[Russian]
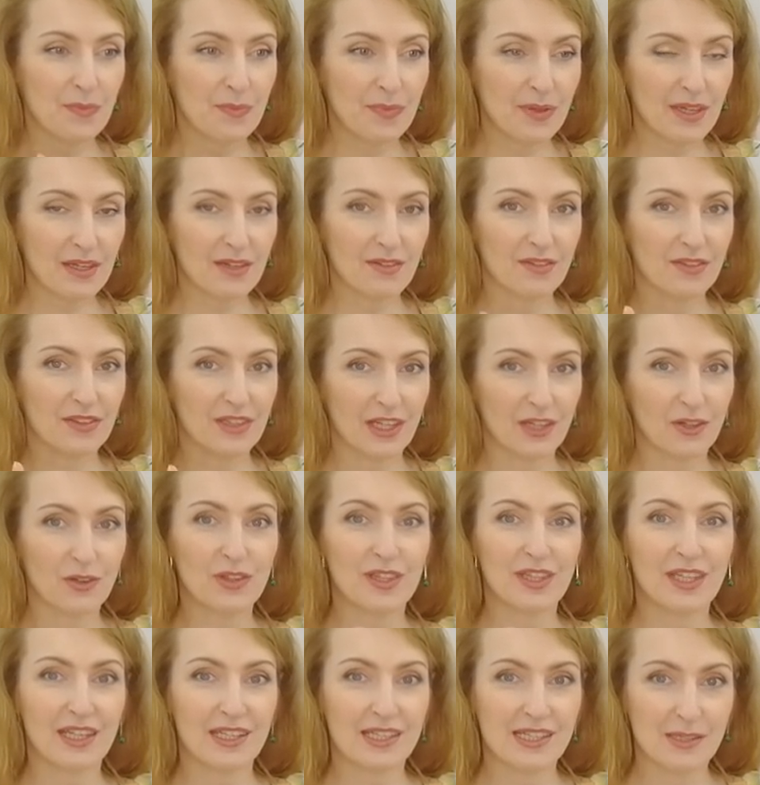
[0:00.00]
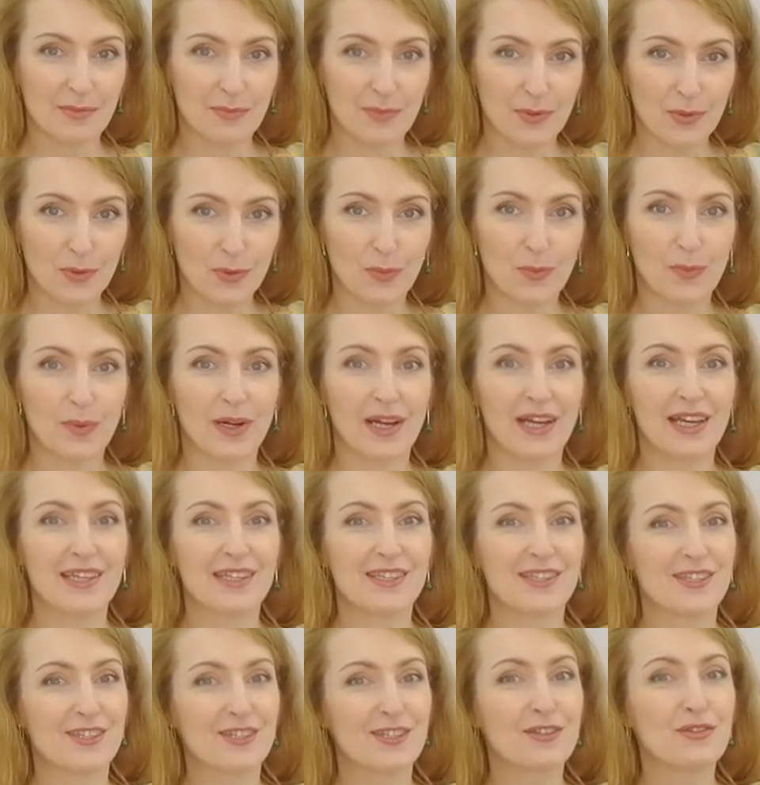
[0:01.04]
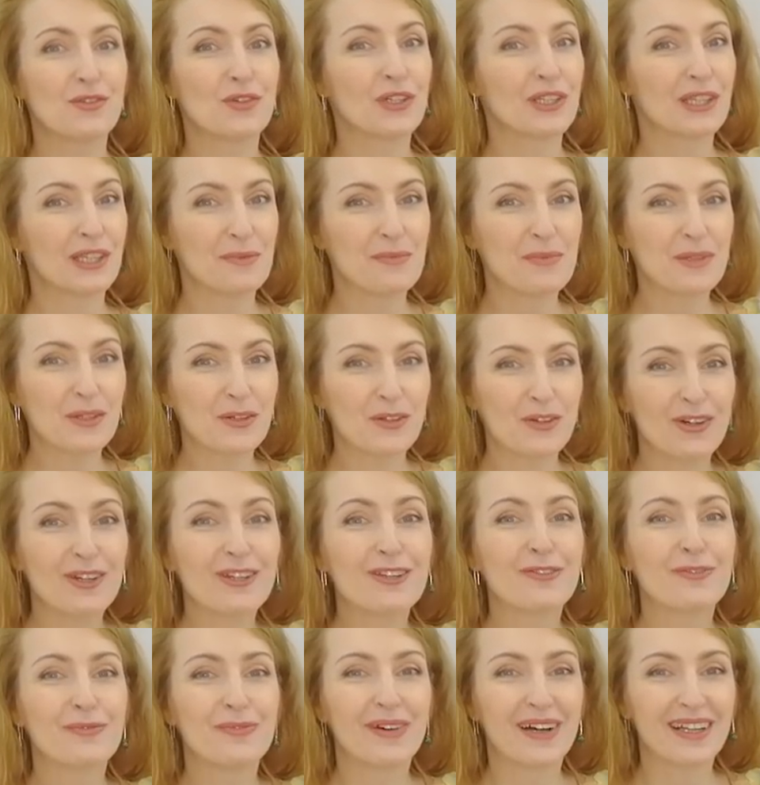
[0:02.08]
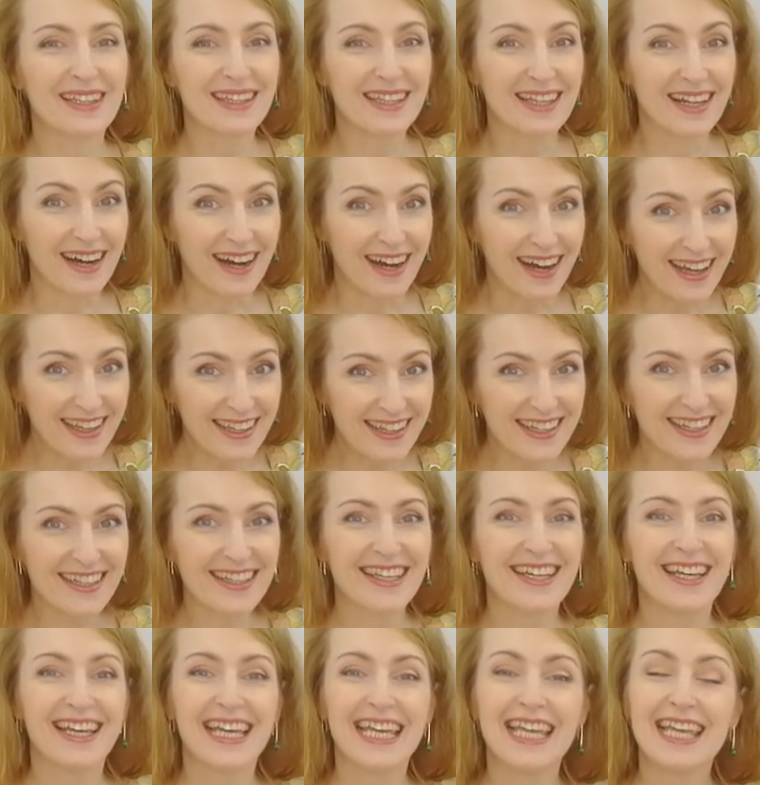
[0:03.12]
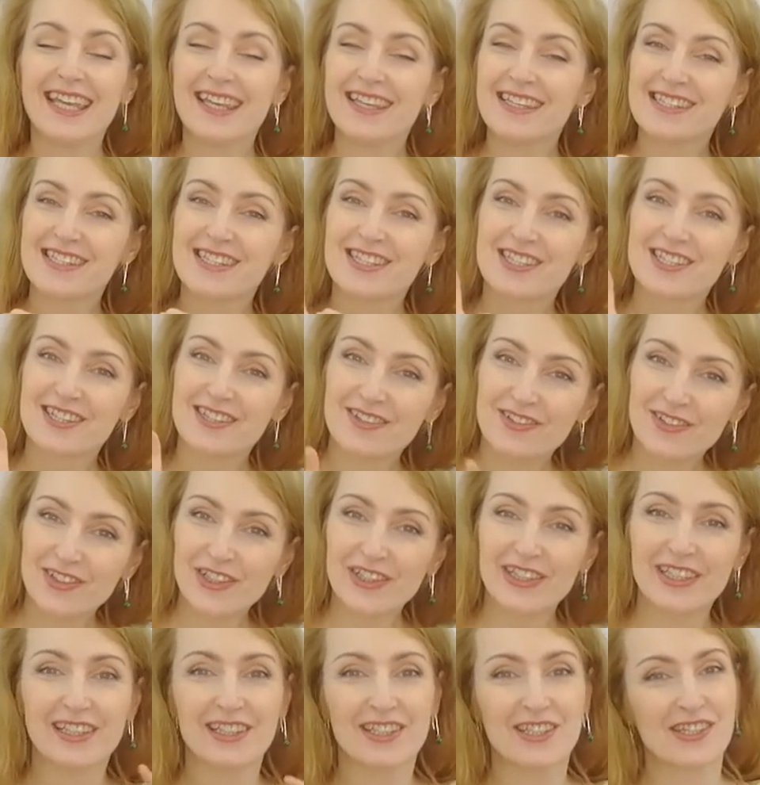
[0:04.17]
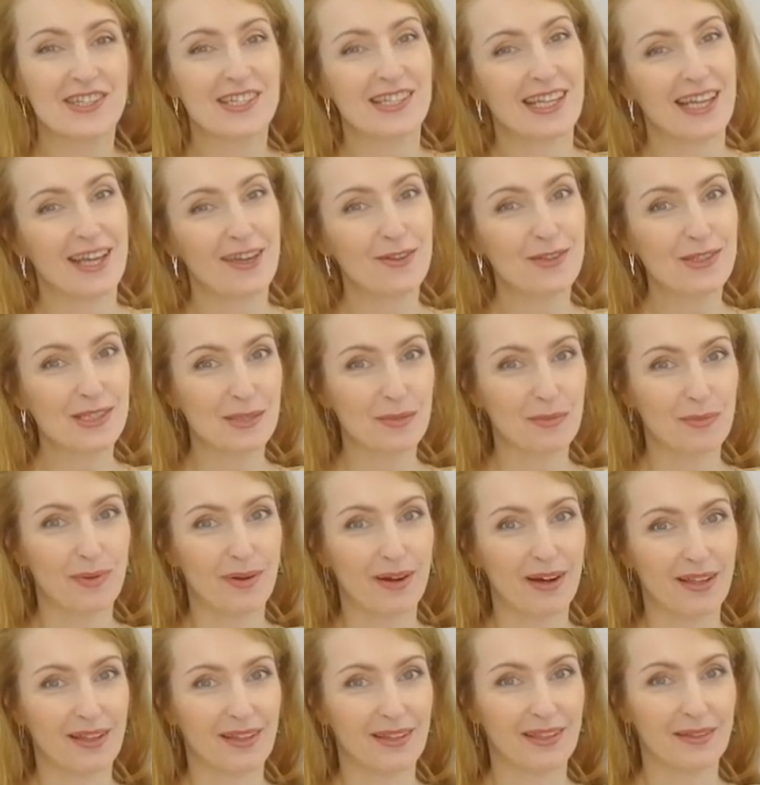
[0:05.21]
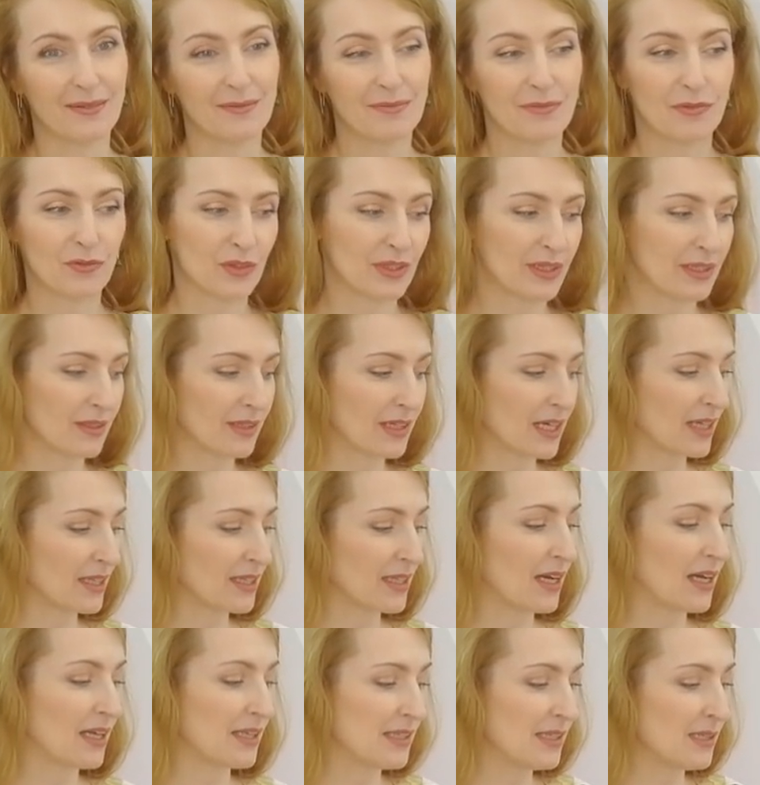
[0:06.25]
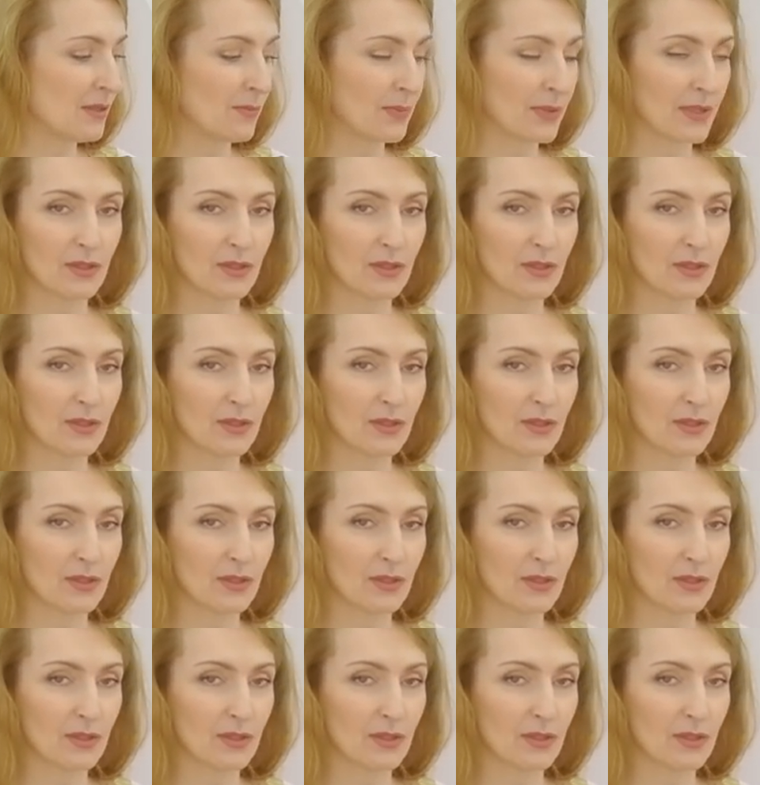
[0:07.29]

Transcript: первый второй третий покупаете четвертый приходит в подарок и за четвертый начисляются баллы вот когда один